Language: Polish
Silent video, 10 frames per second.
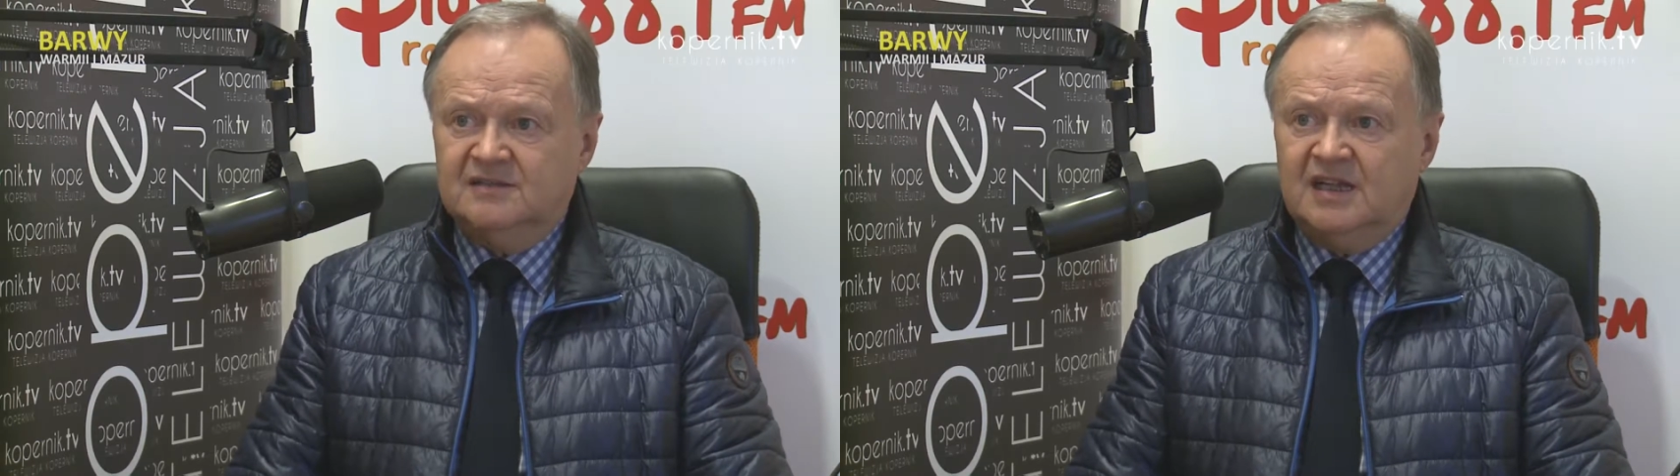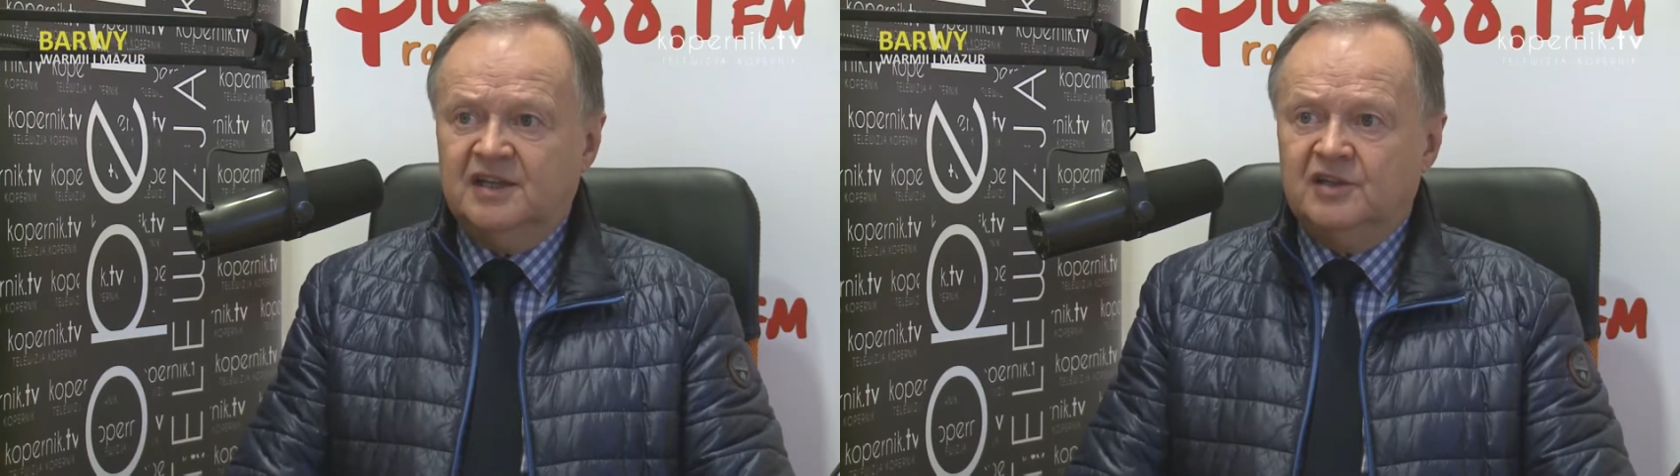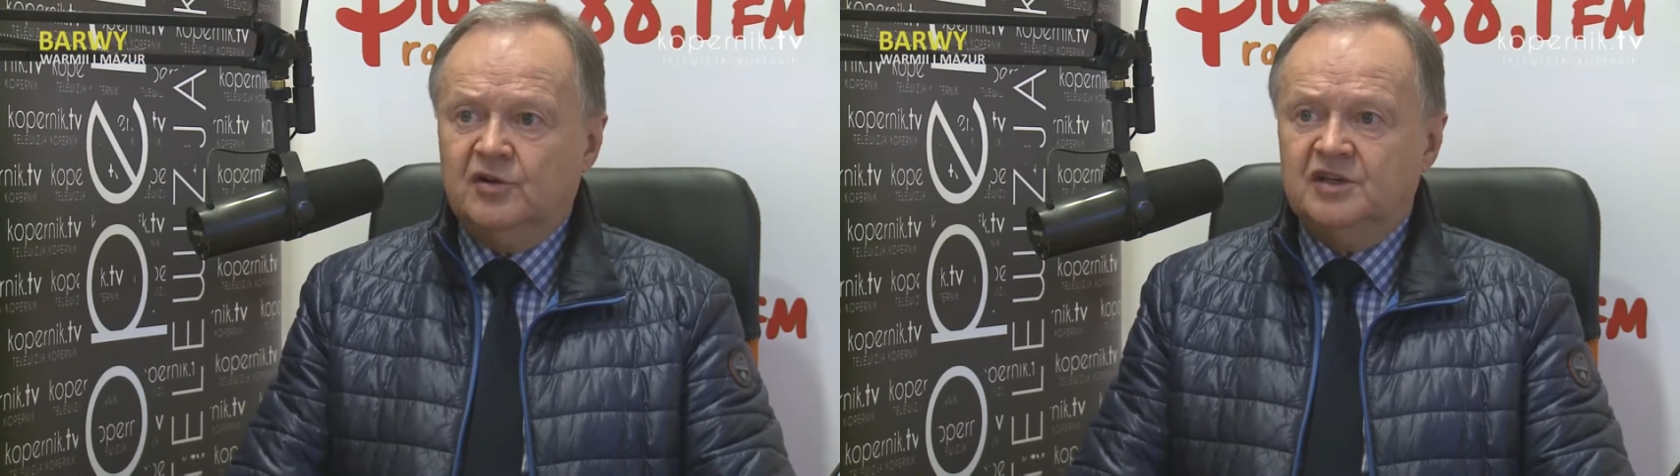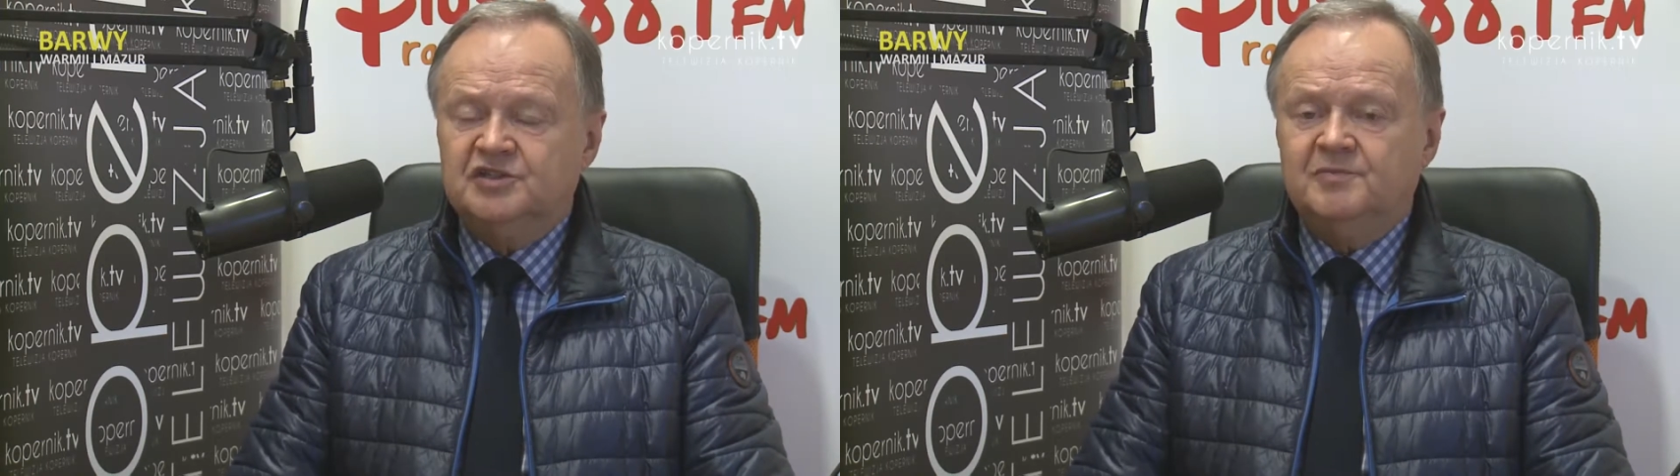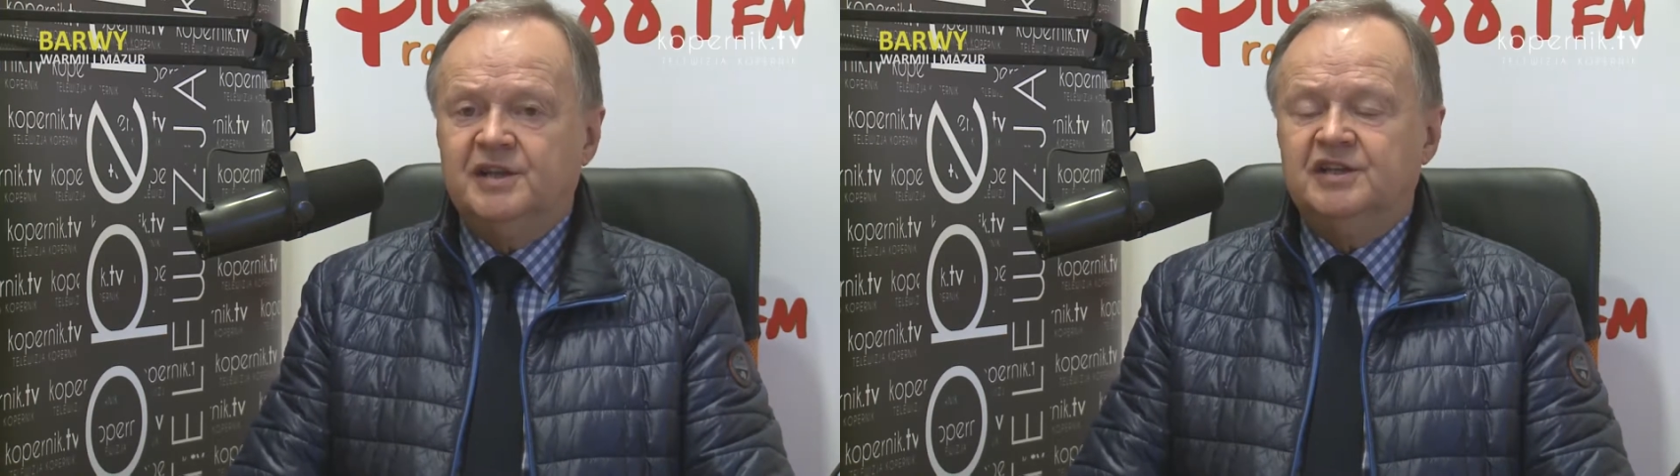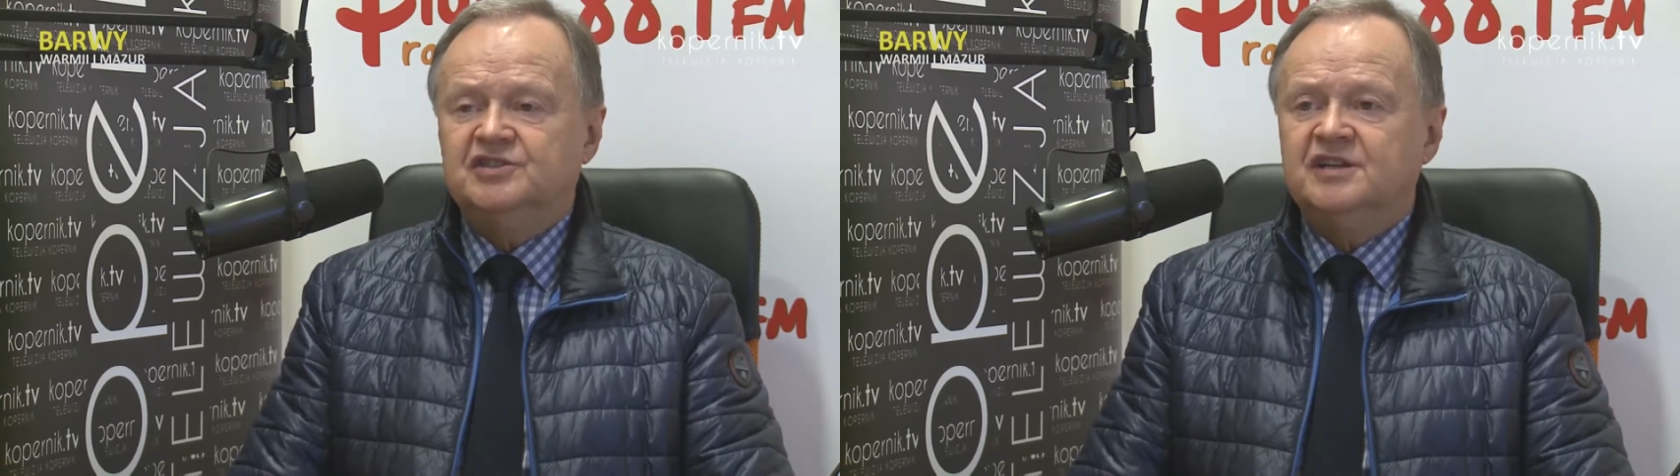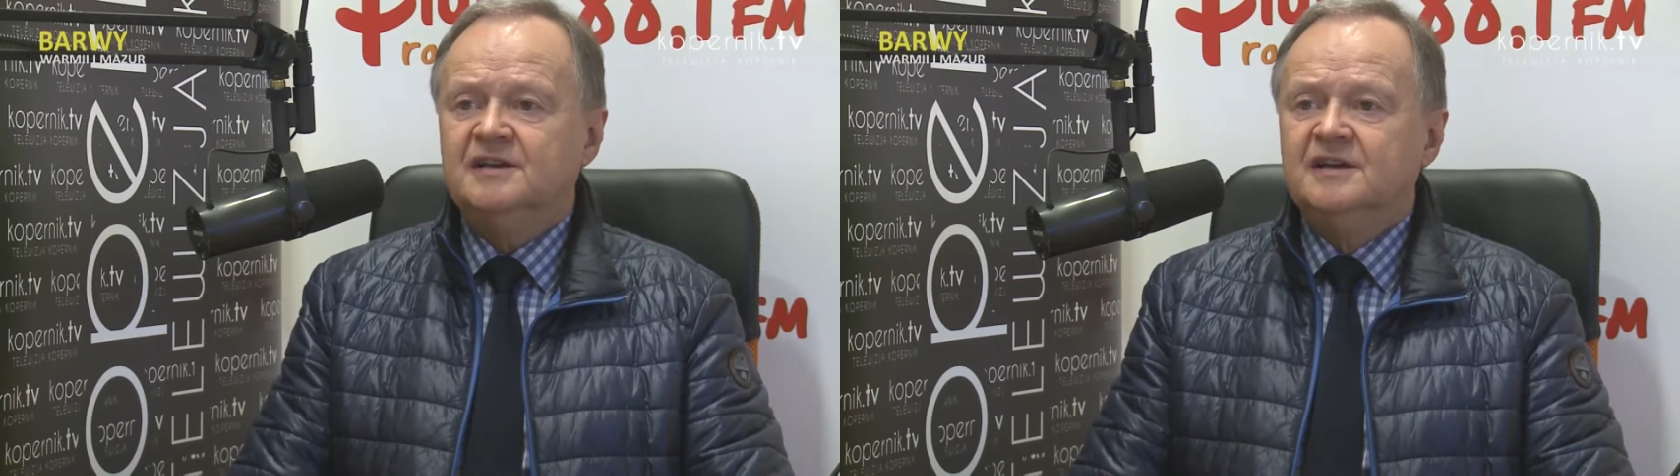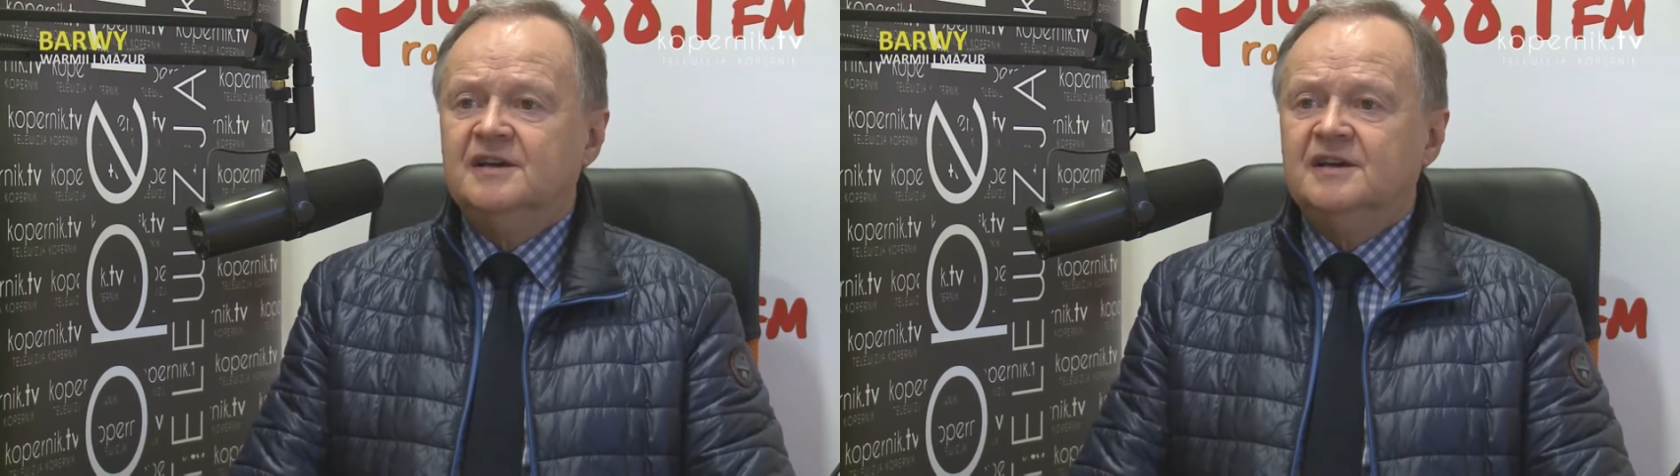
takie trochę cieplejsze,